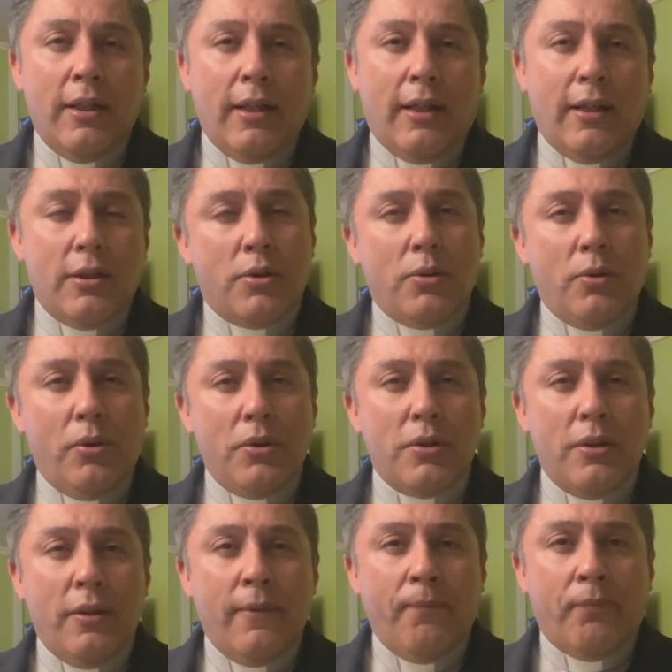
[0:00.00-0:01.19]

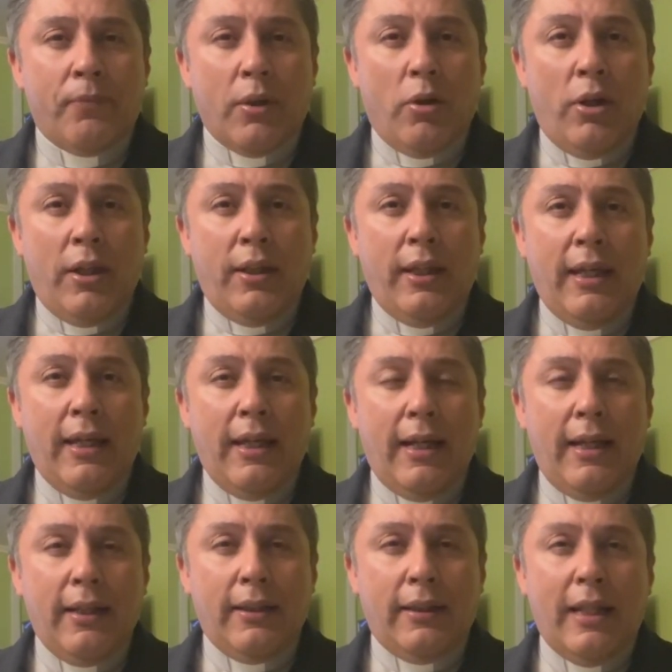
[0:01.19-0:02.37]
Jesús hoy
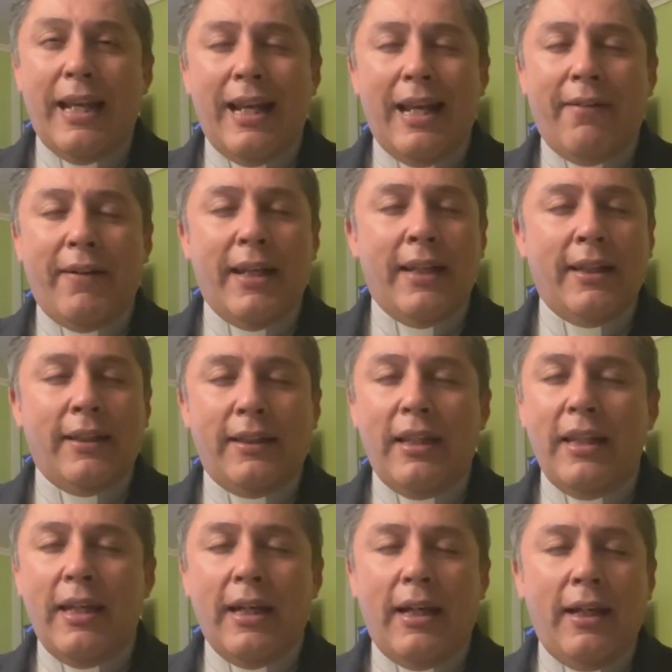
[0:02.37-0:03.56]
día tiene la
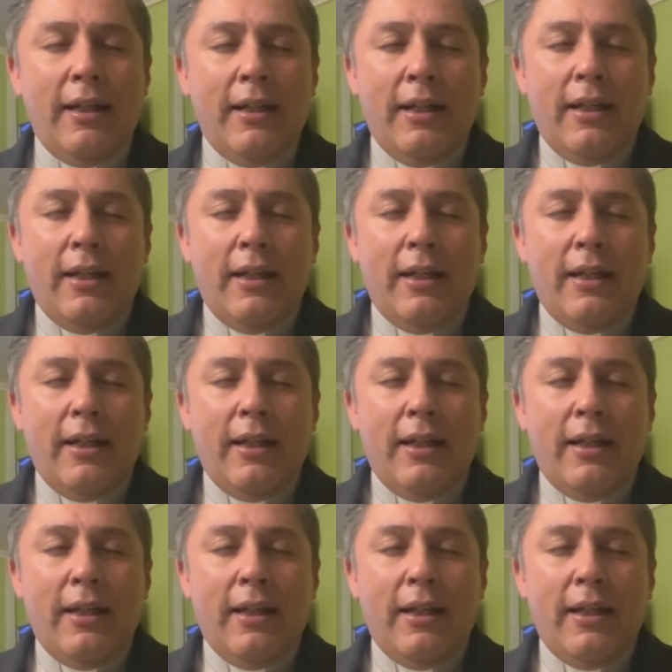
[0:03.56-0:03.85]
valentía